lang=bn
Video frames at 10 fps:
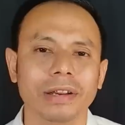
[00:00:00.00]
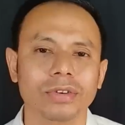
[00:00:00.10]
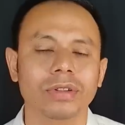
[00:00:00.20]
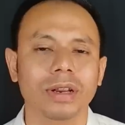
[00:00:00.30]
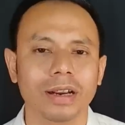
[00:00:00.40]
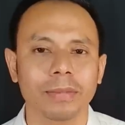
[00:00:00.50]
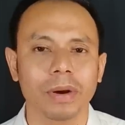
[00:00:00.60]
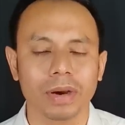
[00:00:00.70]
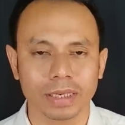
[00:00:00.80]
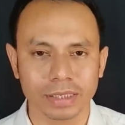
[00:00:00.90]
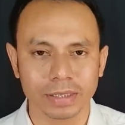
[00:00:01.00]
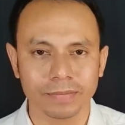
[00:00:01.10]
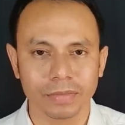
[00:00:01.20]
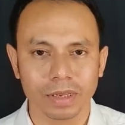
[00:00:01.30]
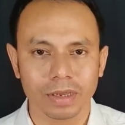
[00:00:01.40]
রেশন কার্ড পাওয়া গেছে
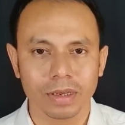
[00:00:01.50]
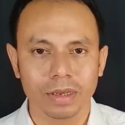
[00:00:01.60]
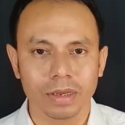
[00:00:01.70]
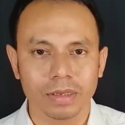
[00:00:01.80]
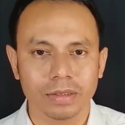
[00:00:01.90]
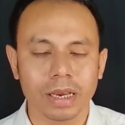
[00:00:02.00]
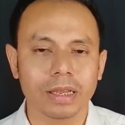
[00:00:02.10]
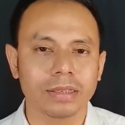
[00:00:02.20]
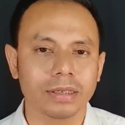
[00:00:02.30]
যা